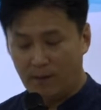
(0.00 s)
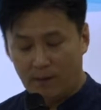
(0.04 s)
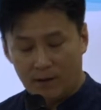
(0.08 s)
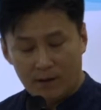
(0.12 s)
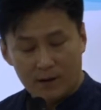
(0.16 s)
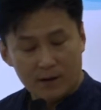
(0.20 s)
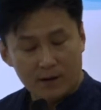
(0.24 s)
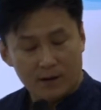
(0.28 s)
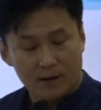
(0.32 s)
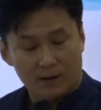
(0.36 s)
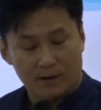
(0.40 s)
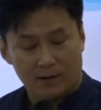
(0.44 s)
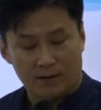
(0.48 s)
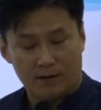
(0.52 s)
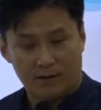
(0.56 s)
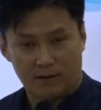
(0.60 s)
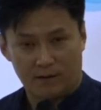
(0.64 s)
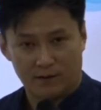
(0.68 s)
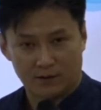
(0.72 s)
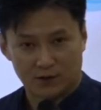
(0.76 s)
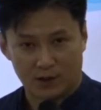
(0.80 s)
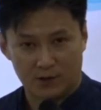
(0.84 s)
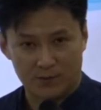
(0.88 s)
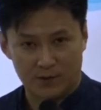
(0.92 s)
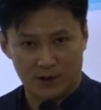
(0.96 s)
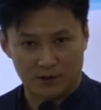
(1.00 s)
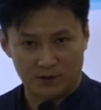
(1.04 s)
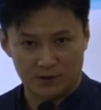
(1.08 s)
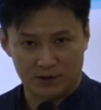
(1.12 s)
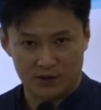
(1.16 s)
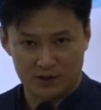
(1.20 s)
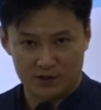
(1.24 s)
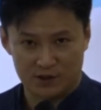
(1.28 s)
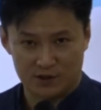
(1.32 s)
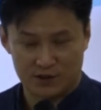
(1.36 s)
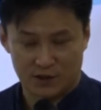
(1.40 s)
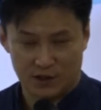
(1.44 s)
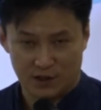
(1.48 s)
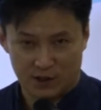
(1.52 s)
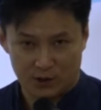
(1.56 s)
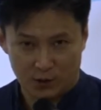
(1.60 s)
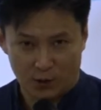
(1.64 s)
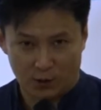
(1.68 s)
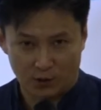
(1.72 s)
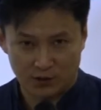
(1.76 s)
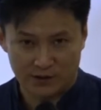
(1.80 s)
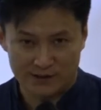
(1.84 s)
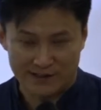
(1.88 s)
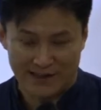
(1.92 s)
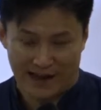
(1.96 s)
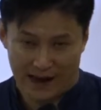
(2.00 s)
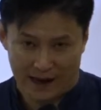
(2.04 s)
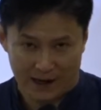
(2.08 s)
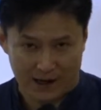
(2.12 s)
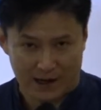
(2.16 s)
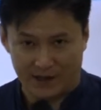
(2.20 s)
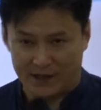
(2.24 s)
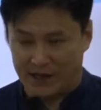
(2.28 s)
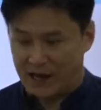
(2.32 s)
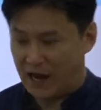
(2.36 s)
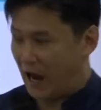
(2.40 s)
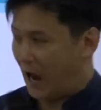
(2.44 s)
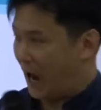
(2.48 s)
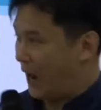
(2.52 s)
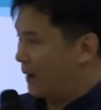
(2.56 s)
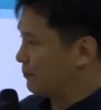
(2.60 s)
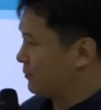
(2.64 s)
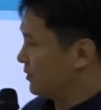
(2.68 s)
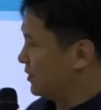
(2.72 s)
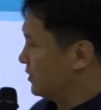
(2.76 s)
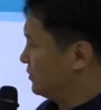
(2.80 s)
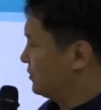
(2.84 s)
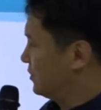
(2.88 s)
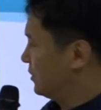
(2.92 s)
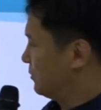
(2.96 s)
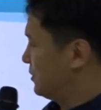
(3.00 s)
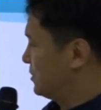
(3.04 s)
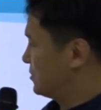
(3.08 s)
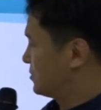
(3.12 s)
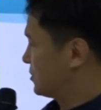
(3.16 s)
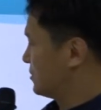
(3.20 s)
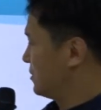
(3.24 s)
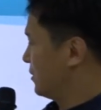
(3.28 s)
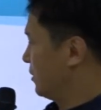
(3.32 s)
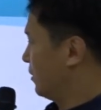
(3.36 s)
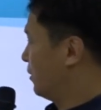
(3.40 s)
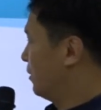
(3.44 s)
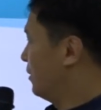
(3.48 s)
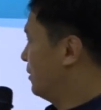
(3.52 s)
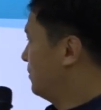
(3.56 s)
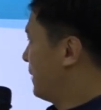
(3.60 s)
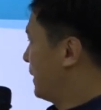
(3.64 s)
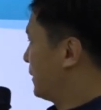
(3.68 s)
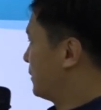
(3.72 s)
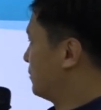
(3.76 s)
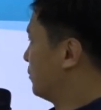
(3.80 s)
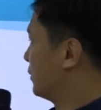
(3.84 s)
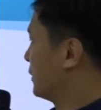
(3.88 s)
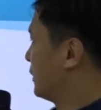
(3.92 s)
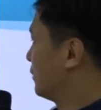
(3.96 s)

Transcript: 때도 어, 설명을 드렸듯이 이것은 약간의 암기 팁이 있어요.